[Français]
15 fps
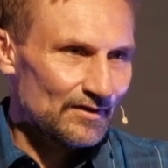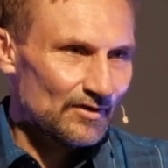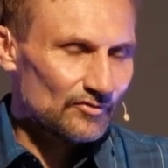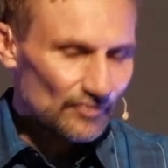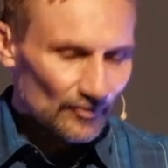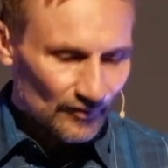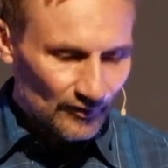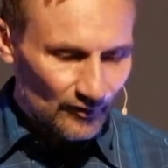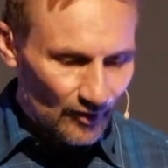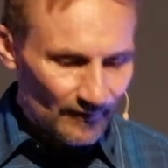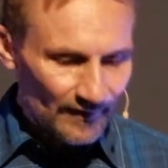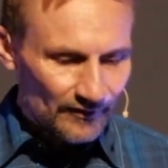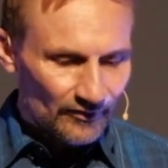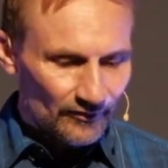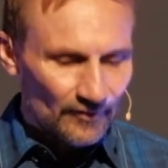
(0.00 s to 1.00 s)
Je suis
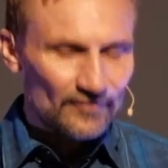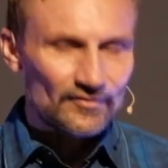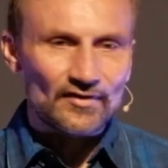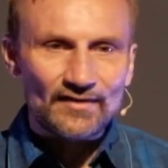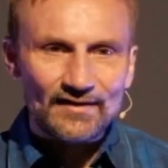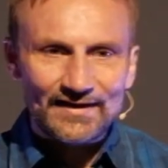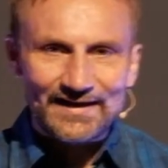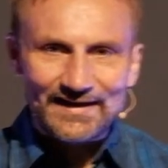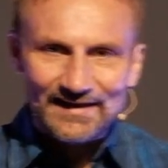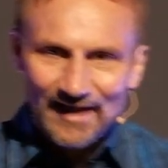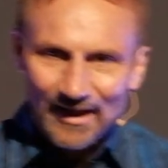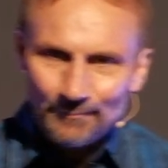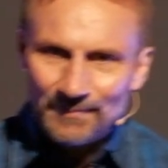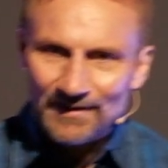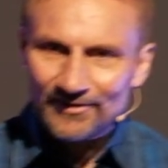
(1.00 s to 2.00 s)
convaincu que cela est
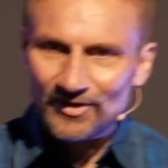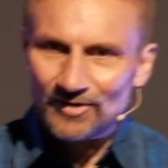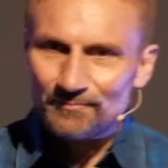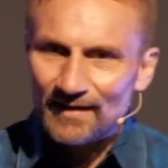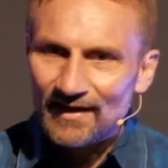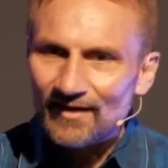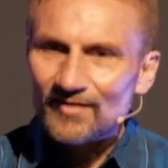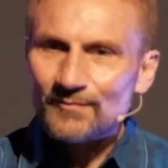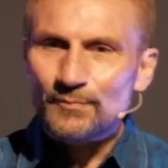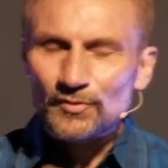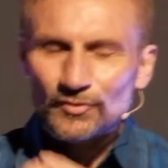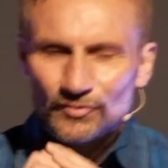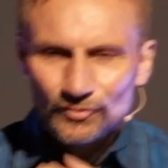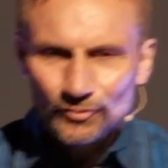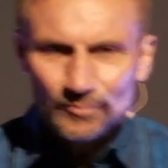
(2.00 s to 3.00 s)
l'appel de base
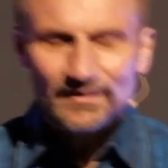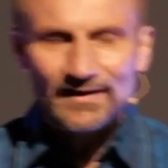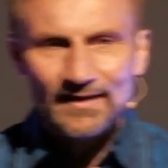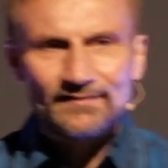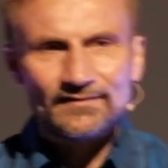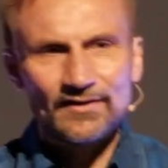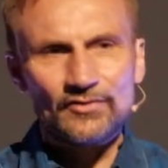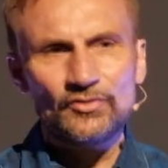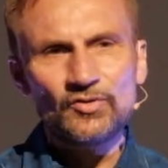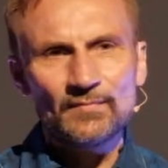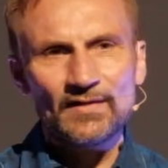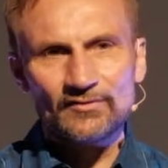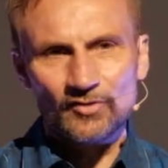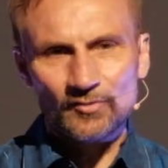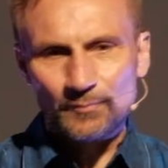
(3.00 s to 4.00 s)
pour tout être
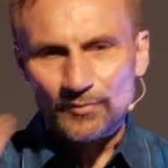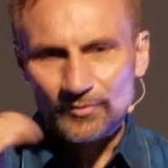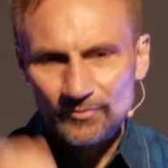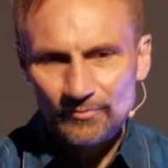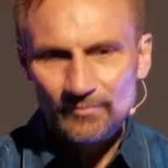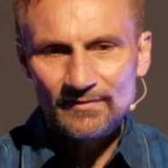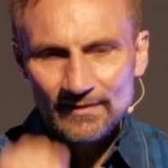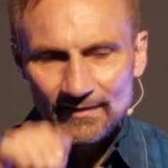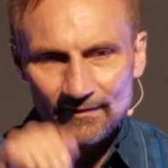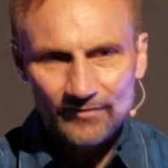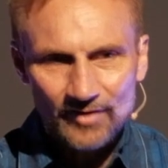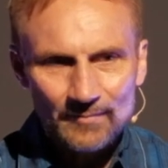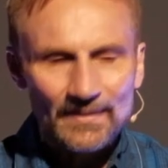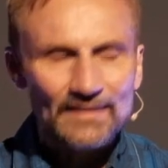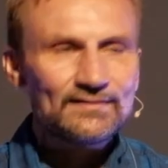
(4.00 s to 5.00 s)
humain, donc pour nous
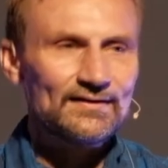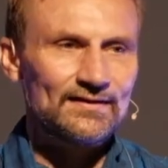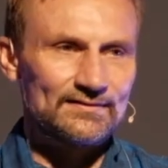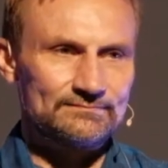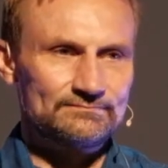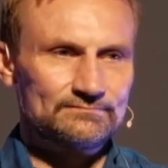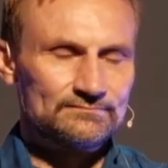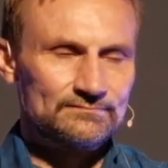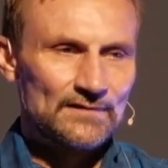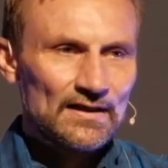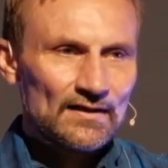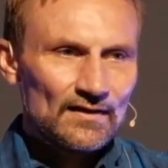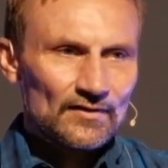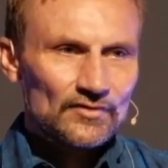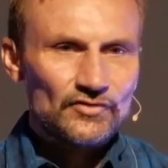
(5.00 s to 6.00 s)
ce matin.
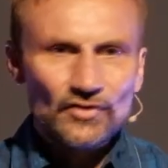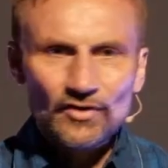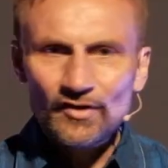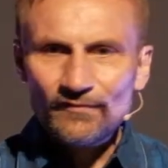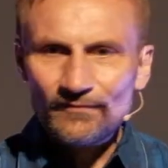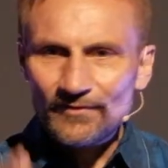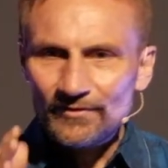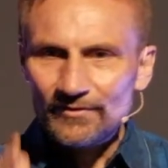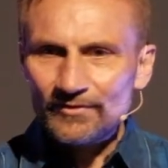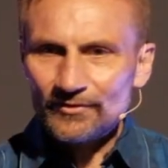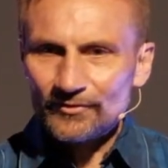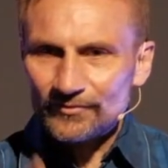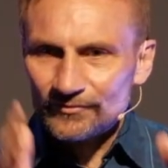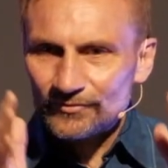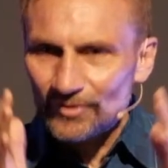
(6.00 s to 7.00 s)
Dieu veut
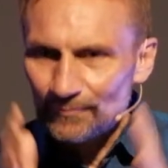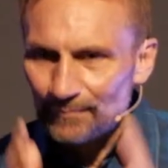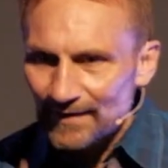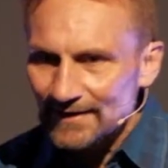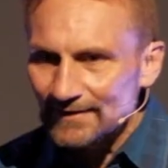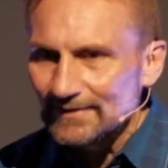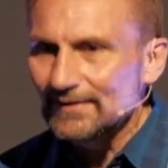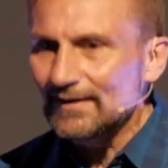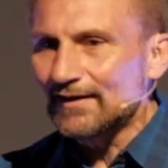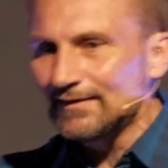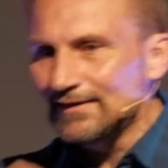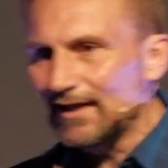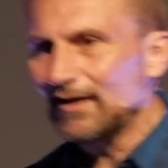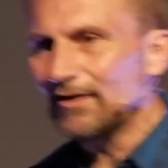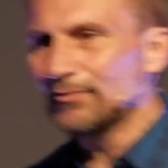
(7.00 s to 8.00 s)
te bénir
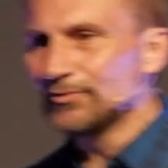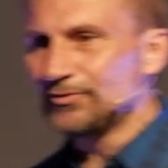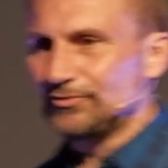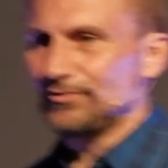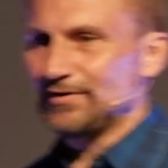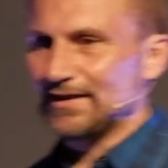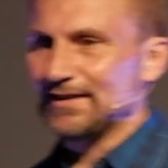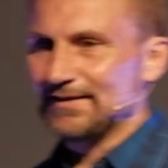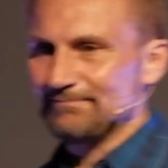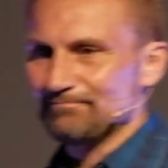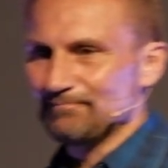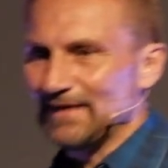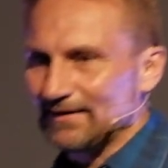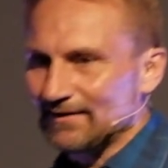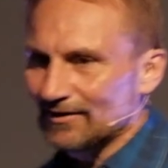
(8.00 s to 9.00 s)
là où tu es.
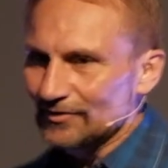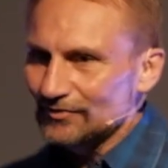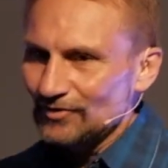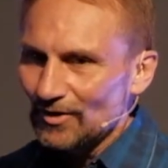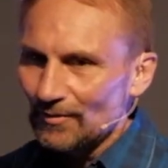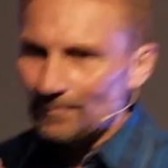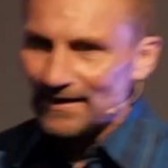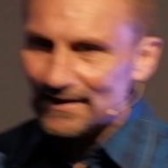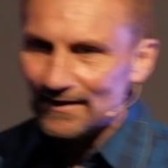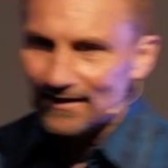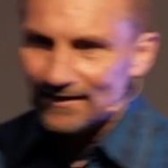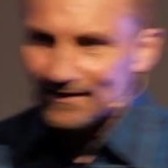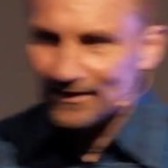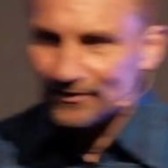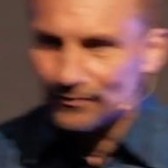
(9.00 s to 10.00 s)
Mais quand Dieu bénit,
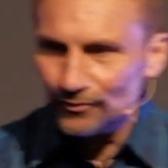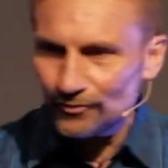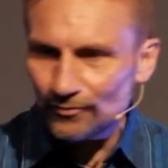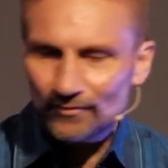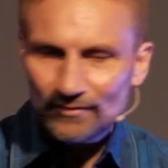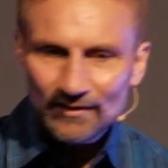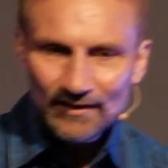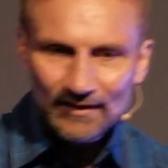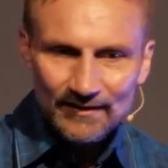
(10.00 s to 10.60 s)
il y a toujours